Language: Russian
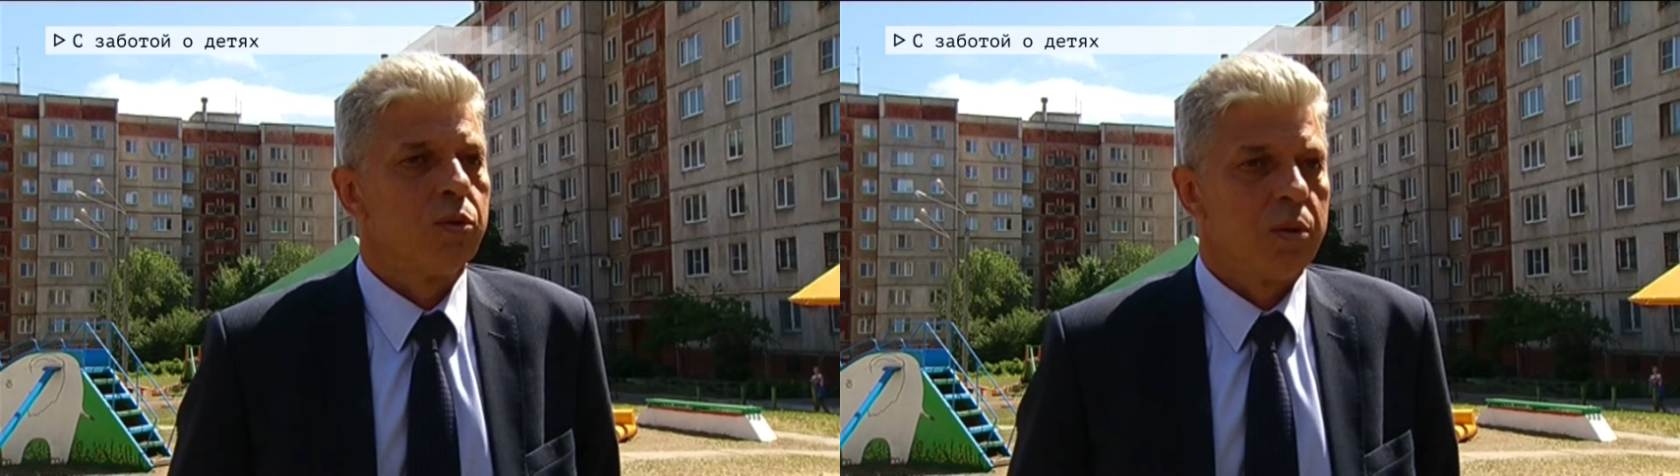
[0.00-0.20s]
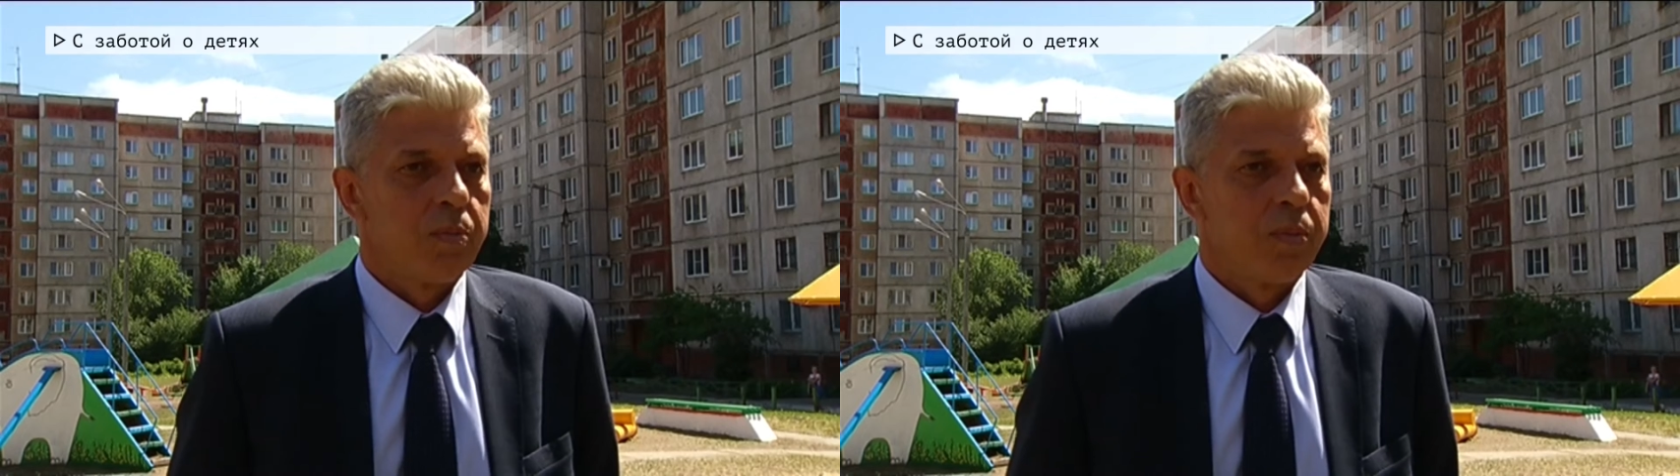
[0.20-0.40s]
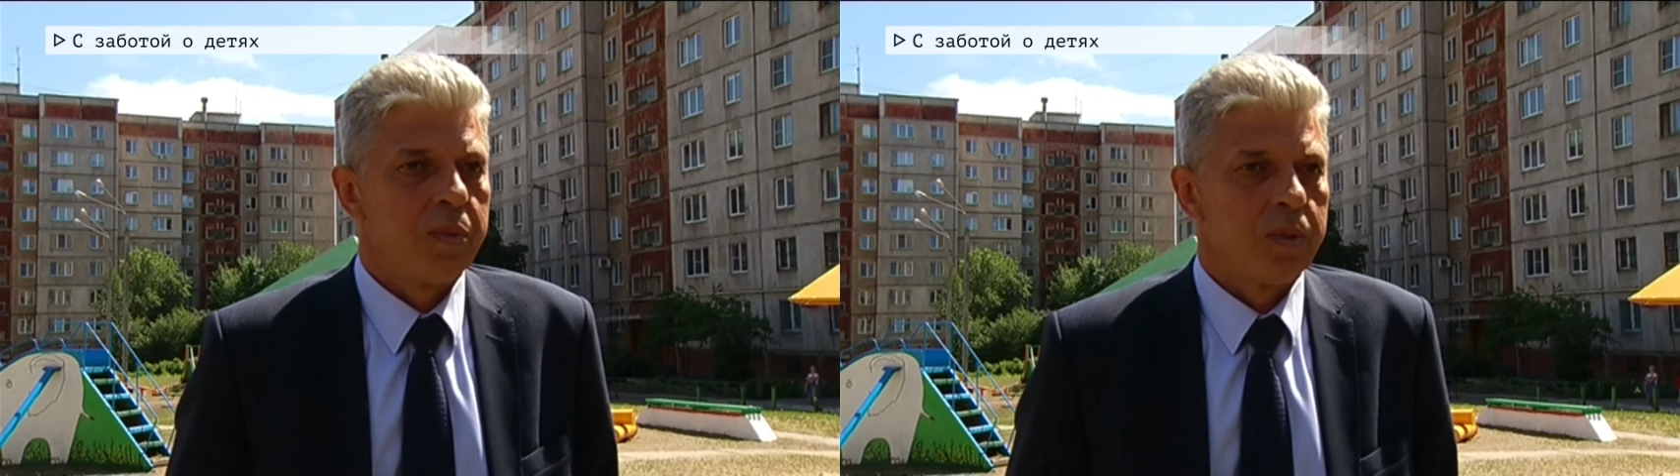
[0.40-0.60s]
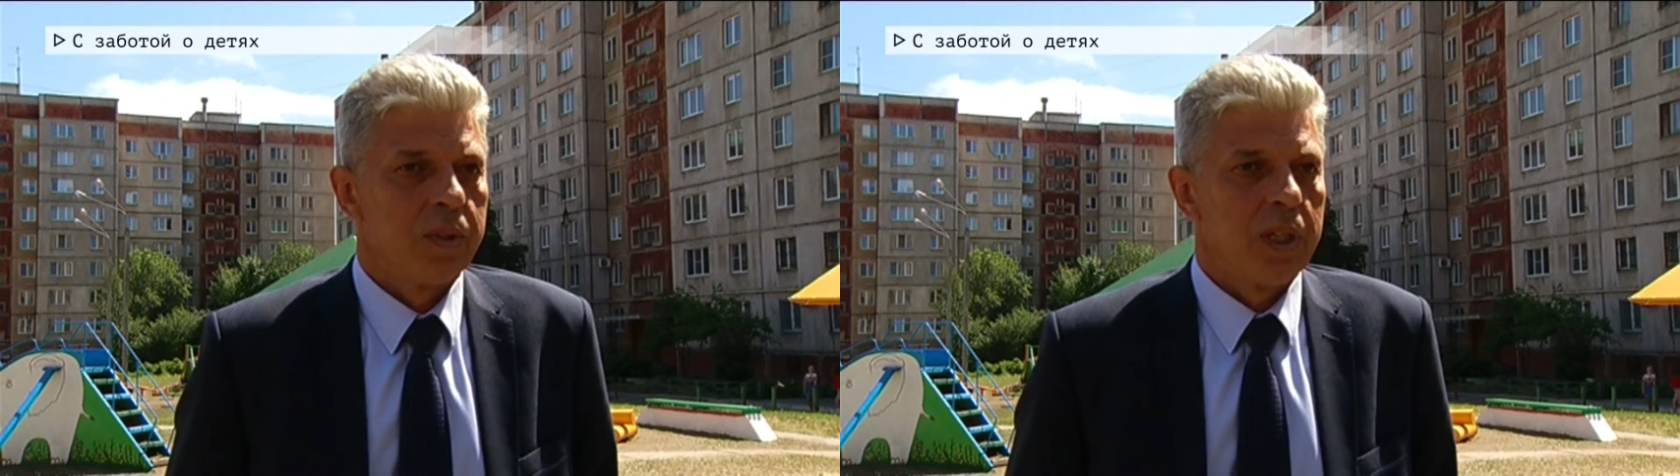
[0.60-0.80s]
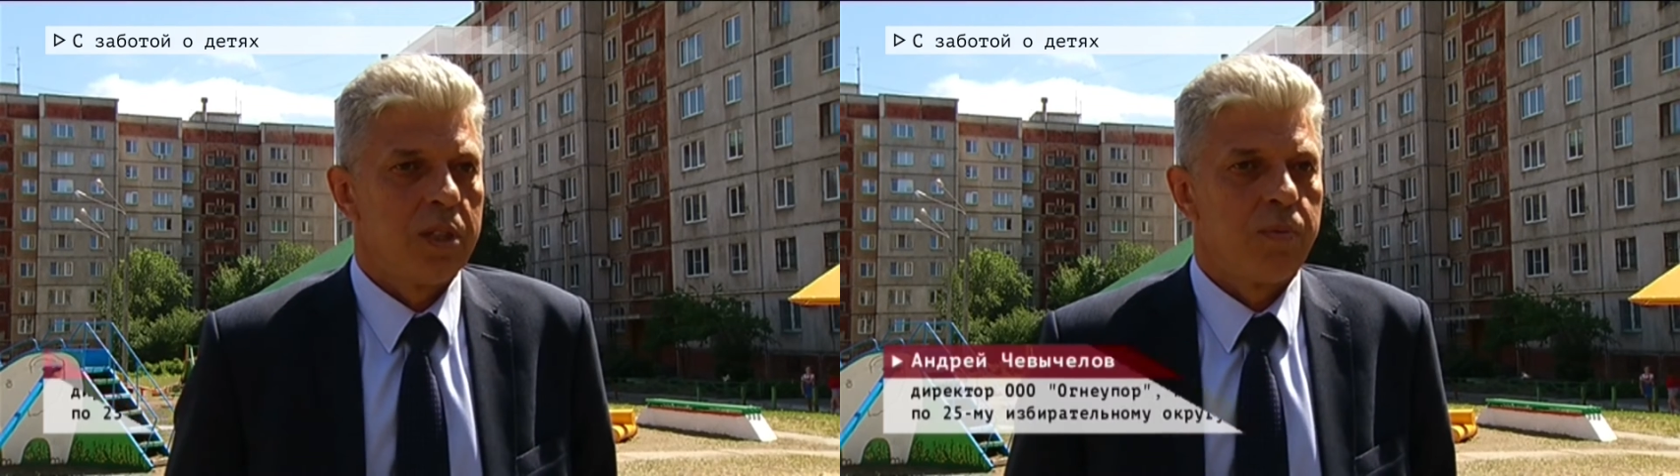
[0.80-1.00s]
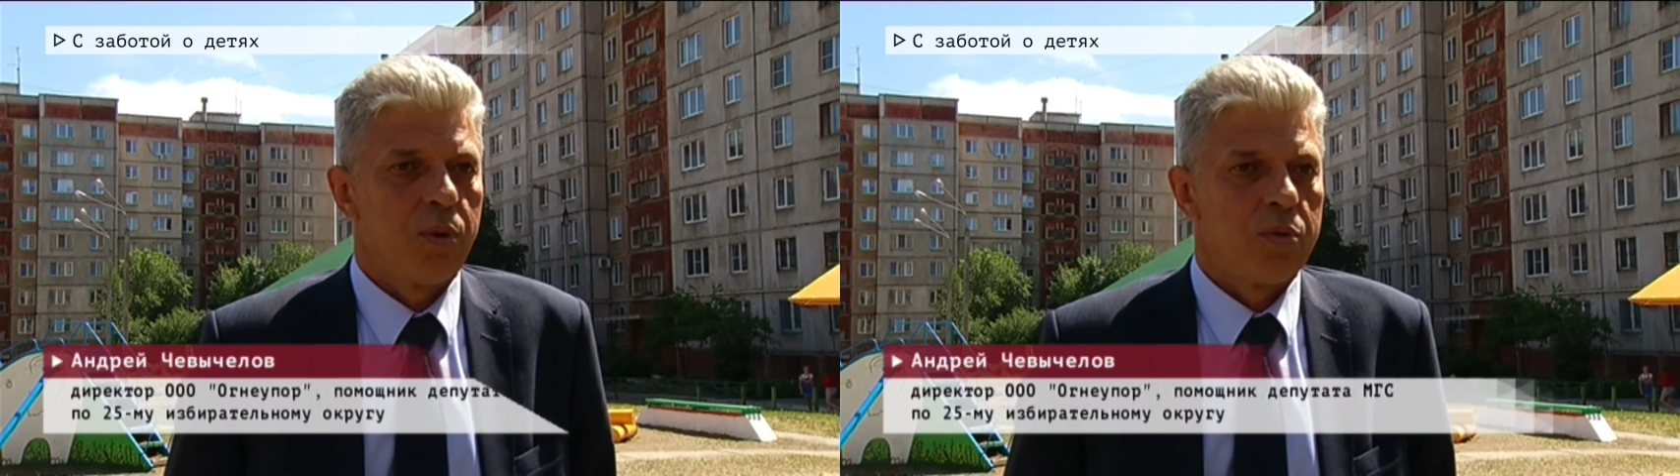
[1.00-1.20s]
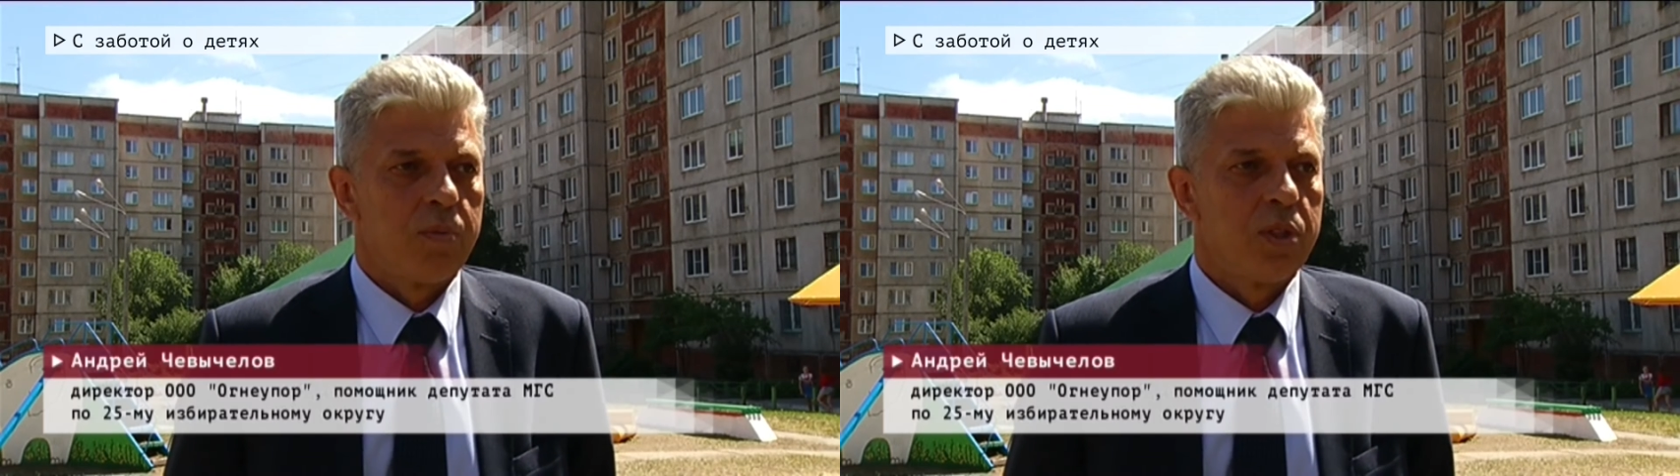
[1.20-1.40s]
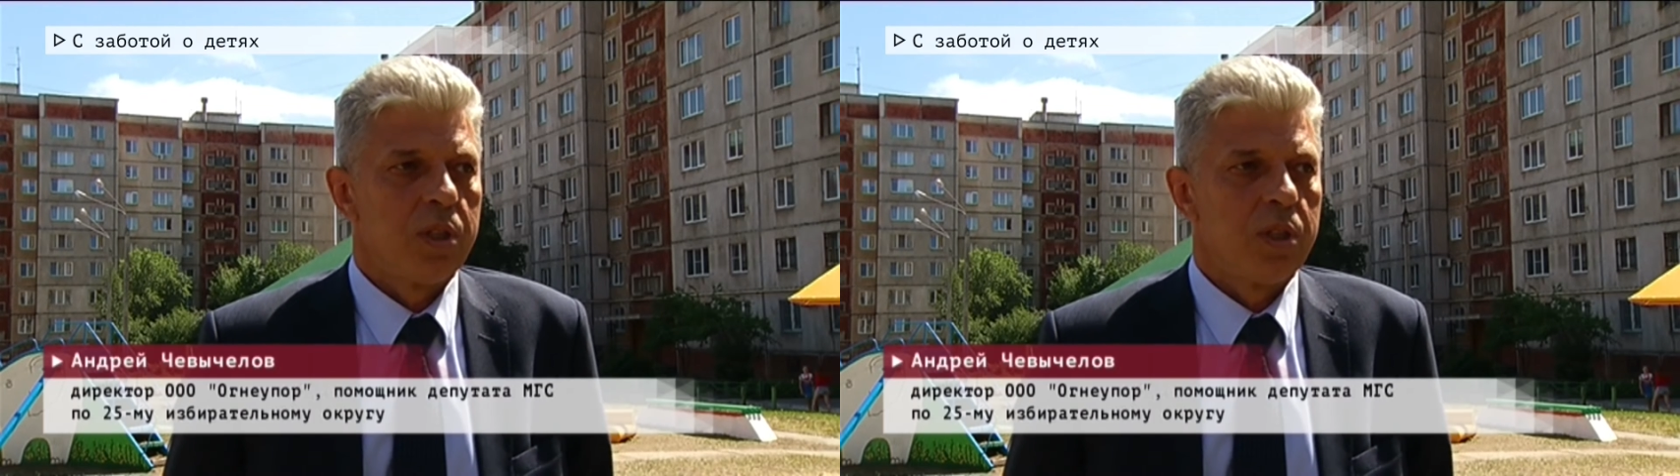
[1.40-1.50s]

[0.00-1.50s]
Уже есть просьбы